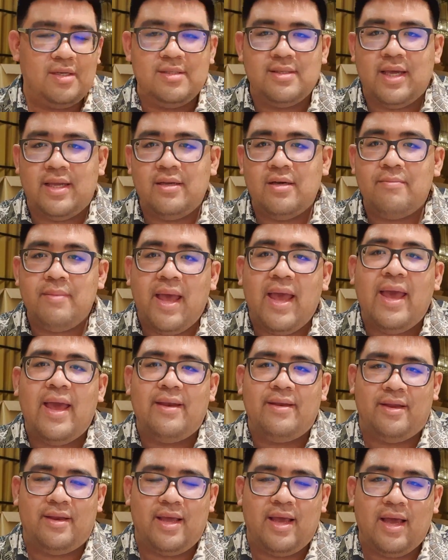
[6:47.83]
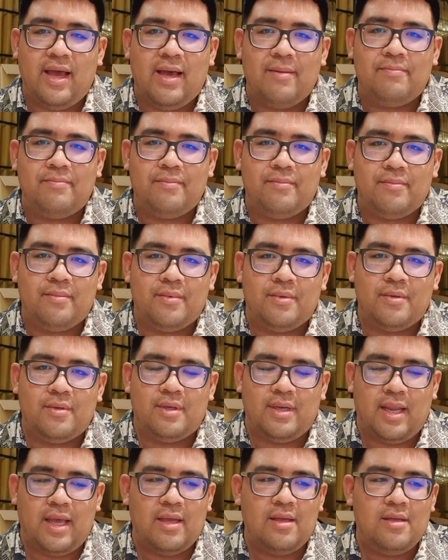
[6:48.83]
ดีไซเนอร์แบรนด์นะครับ
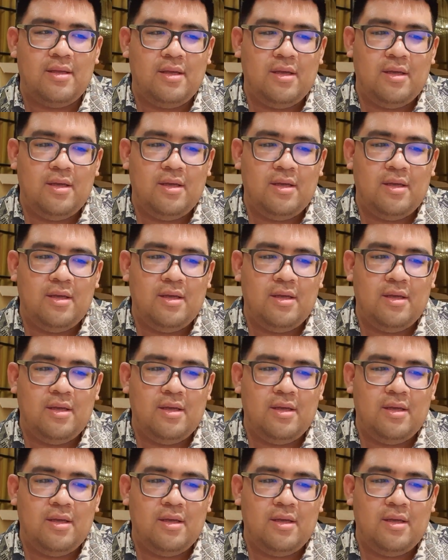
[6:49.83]
นะ